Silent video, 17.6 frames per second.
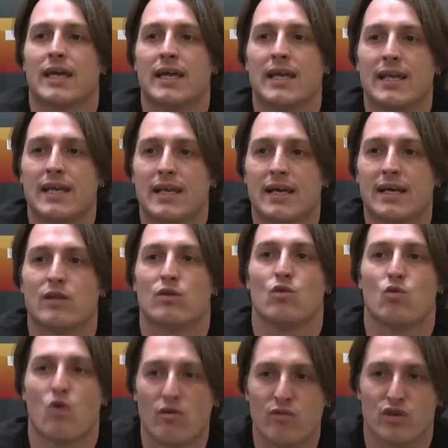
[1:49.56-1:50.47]
il
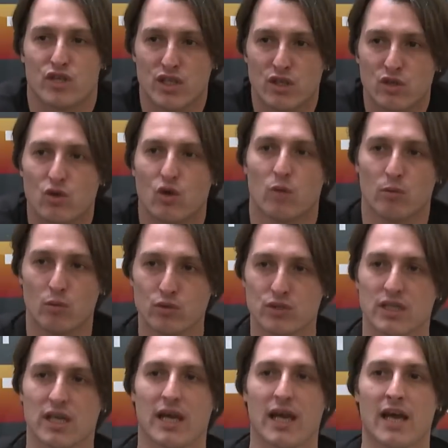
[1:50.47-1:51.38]
nuovo circolo
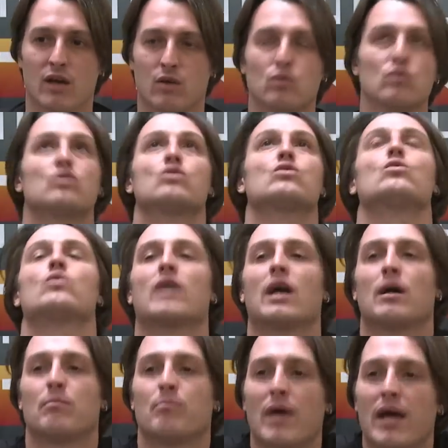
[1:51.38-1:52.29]
musica e
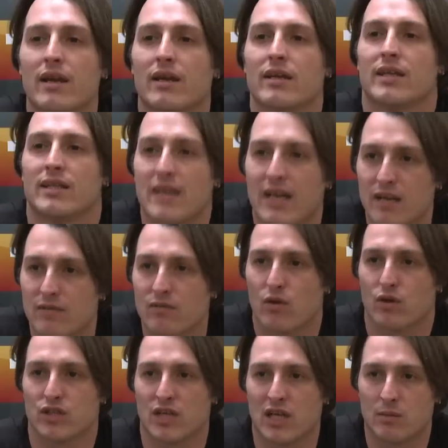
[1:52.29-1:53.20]
cultura per ridare
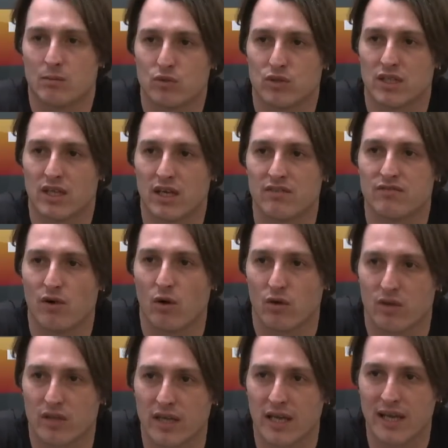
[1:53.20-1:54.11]
voce alla musica
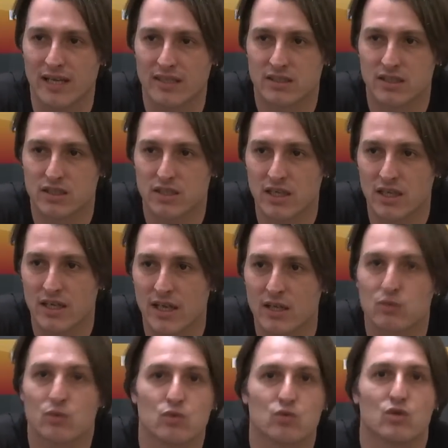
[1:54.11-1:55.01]
folk in Sicilia
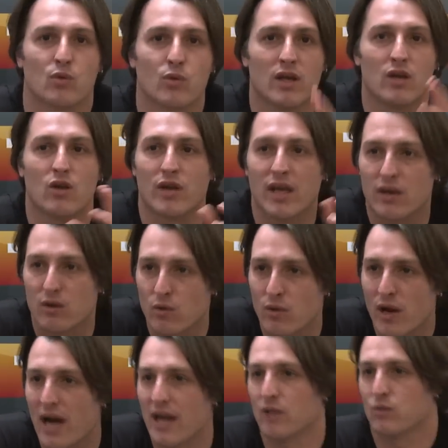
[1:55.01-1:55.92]
e tutto quello che è
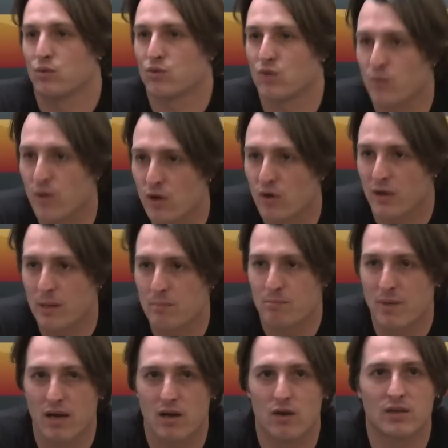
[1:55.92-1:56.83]
rurale, tutto quello che è
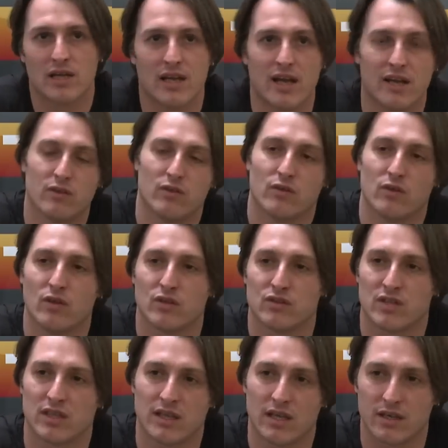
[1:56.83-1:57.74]
bello della
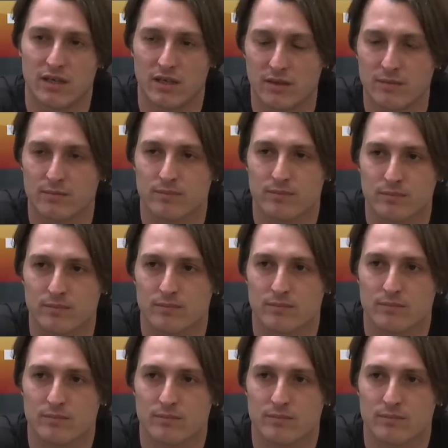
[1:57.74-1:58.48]
nostra terra. Da